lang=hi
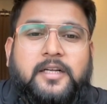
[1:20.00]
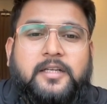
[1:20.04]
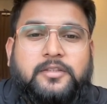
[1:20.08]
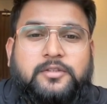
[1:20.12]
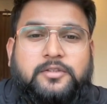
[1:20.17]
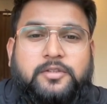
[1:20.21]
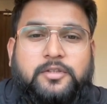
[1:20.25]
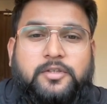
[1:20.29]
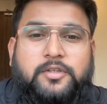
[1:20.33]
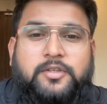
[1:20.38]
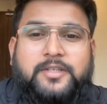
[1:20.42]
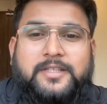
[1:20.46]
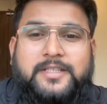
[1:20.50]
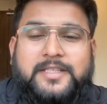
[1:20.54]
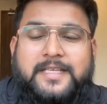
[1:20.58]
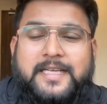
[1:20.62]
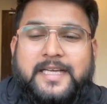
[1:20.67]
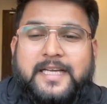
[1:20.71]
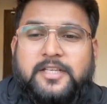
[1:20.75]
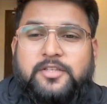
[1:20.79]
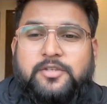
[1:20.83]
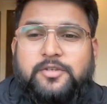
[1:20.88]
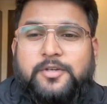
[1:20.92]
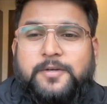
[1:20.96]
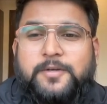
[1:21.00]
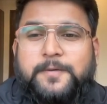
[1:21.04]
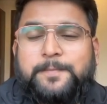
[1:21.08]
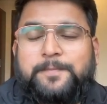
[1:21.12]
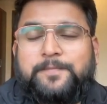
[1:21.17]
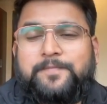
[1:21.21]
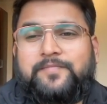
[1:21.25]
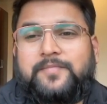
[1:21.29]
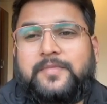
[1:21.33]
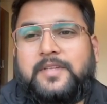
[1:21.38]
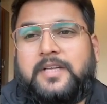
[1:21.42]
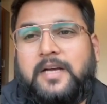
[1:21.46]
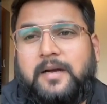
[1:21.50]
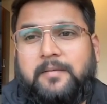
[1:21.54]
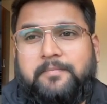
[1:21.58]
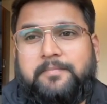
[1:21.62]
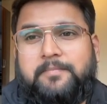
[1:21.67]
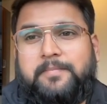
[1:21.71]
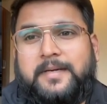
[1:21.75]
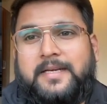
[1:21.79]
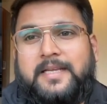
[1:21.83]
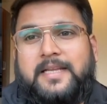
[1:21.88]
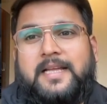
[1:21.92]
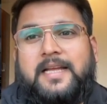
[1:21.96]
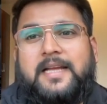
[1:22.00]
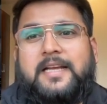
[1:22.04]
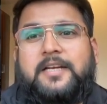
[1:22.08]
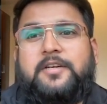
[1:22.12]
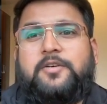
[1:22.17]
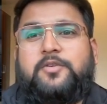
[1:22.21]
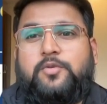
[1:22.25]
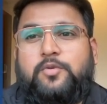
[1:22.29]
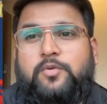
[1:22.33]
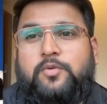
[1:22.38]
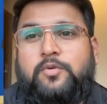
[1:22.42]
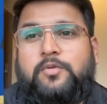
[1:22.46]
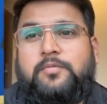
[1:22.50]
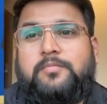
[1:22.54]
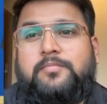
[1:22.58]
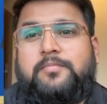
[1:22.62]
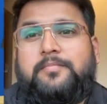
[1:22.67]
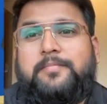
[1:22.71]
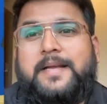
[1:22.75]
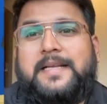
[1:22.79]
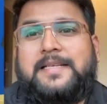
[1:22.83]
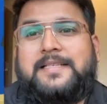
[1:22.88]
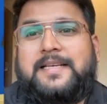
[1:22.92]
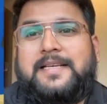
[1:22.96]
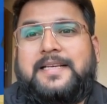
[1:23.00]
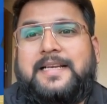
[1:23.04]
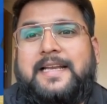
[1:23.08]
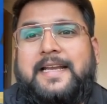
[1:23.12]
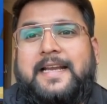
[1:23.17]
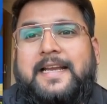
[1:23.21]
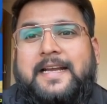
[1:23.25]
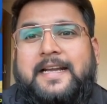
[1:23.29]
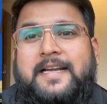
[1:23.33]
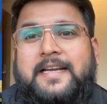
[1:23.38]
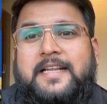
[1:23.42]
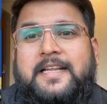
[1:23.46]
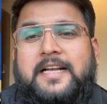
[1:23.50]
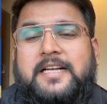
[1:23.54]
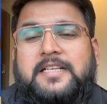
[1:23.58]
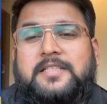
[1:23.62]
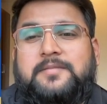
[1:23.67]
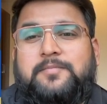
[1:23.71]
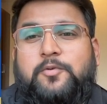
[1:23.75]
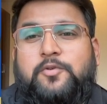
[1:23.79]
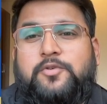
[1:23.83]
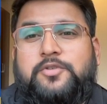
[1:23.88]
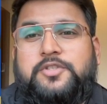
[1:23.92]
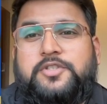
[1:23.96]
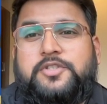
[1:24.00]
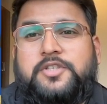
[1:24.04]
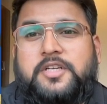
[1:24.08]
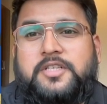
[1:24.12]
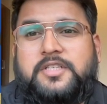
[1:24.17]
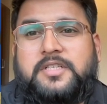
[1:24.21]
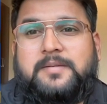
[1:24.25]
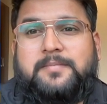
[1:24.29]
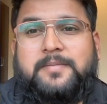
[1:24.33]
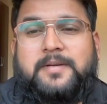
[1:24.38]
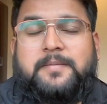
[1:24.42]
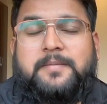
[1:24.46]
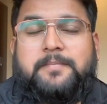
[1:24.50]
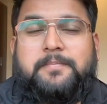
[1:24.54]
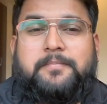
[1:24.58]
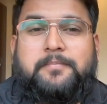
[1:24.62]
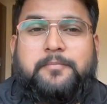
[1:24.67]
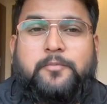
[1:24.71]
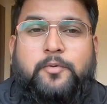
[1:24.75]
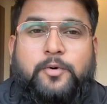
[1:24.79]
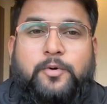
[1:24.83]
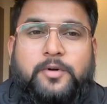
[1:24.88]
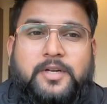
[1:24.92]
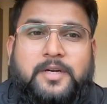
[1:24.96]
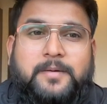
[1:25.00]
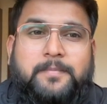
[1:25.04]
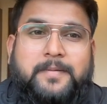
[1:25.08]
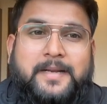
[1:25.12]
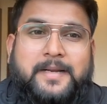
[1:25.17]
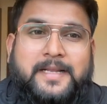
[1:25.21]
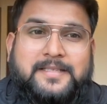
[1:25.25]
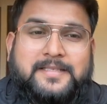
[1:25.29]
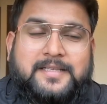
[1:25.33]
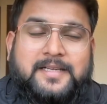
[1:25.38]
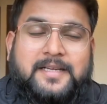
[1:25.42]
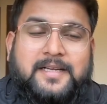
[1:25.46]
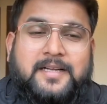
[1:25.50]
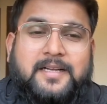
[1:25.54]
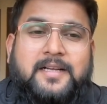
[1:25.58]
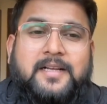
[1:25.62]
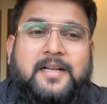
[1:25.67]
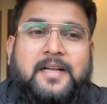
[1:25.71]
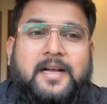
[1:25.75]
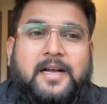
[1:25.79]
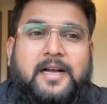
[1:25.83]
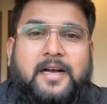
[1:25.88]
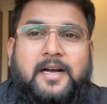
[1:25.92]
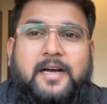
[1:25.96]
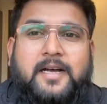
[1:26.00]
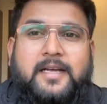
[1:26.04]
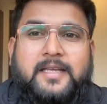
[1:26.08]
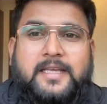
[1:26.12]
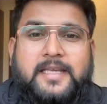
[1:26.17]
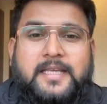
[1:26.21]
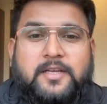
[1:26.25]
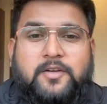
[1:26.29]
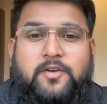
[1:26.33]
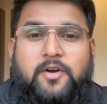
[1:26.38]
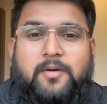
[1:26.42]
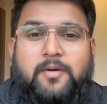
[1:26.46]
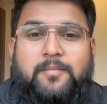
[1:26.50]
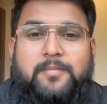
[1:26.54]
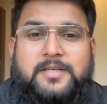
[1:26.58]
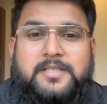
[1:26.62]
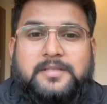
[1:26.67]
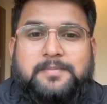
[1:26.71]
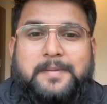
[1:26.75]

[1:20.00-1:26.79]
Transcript: तो ये जो कंपनी है ड्रूम बेसिकली इंडियाज़ मोस्ट ट्रस्टेबल मोटर प्लेस है ई कॉमर्स